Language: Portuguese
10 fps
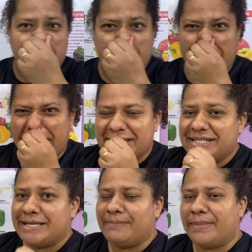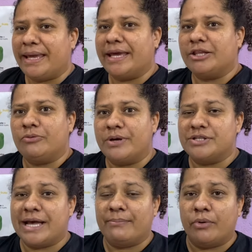o envelhecimento,
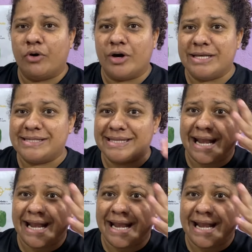meus amores.